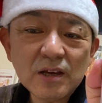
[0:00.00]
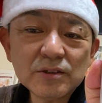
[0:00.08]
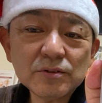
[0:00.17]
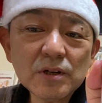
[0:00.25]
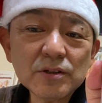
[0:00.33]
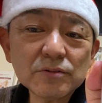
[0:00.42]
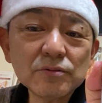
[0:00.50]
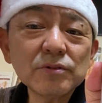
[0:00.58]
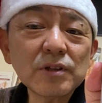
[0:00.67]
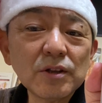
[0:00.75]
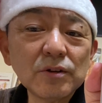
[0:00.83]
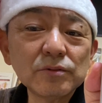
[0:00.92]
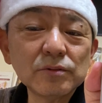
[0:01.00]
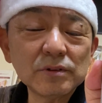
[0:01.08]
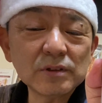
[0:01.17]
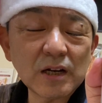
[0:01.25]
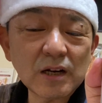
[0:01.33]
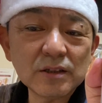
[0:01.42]
それ作って飲
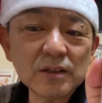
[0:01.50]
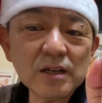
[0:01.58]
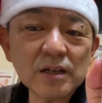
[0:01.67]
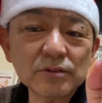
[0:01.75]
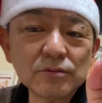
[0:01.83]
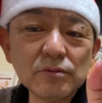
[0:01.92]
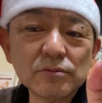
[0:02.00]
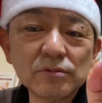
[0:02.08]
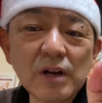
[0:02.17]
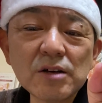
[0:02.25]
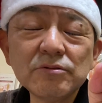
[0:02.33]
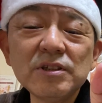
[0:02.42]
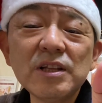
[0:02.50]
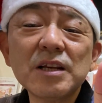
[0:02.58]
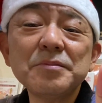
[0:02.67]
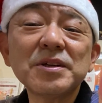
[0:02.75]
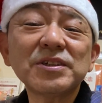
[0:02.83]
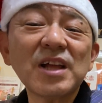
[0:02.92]
んだら、なんかすごく楽にな
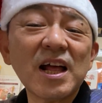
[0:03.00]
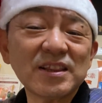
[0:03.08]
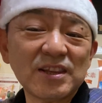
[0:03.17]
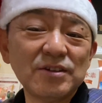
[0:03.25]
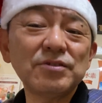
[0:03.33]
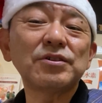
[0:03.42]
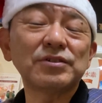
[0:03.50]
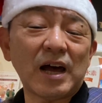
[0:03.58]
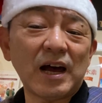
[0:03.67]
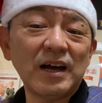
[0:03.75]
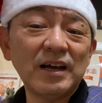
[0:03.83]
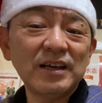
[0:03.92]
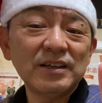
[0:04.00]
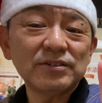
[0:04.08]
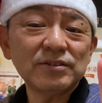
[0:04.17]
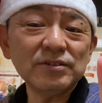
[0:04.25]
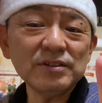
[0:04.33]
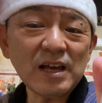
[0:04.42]
りましたっていうような、
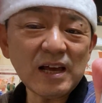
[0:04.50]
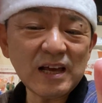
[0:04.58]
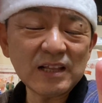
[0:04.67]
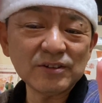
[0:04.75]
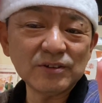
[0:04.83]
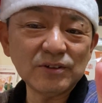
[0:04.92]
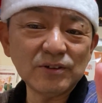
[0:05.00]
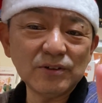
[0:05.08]
そんな、あのー、